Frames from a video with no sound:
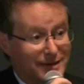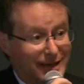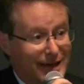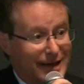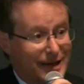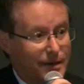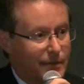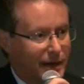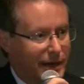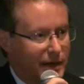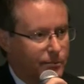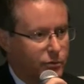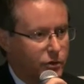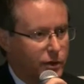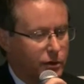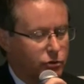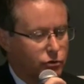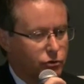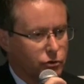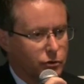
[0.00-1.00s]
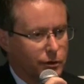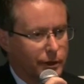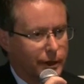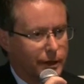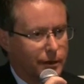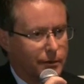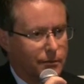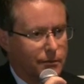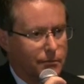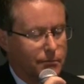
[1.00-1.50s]

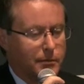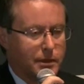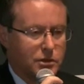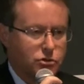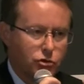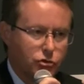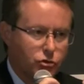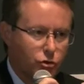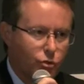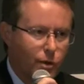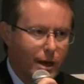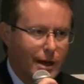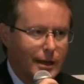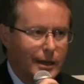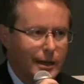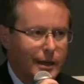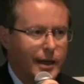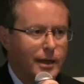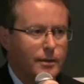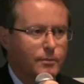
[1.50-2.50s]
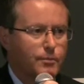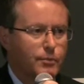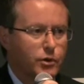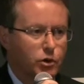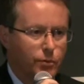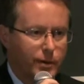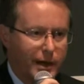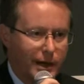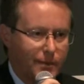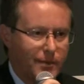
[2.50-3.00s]
telemanipolatori ma sono quelli che
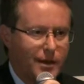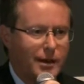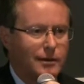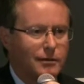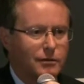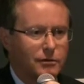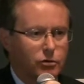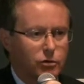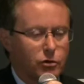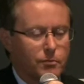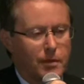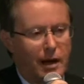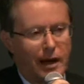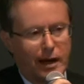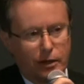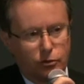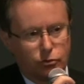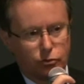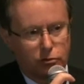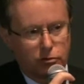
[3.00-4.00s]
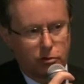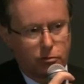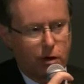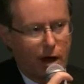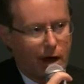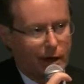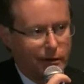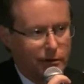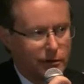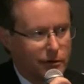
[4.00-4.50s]
impropriamente ormai tutti
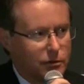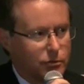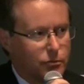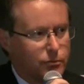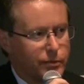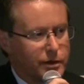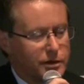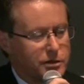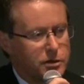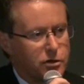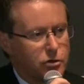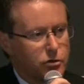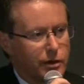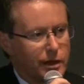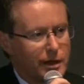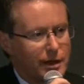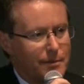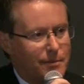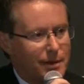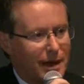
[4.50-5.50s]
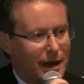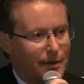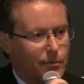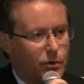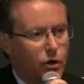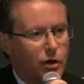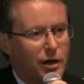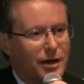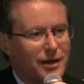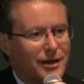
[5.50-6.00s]
quanti, compresi noi,
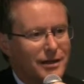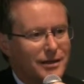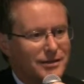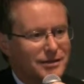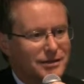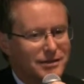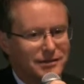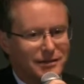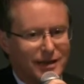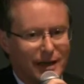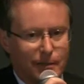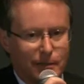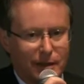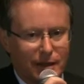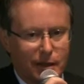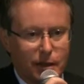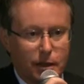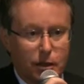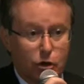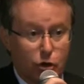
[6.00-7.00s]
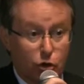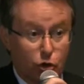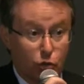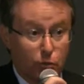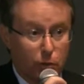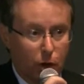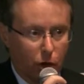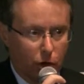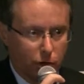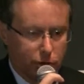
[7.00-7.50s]
chiamiamo sistemi
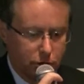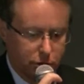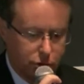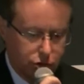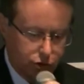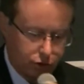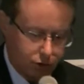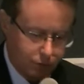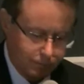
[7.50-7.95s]
robotici.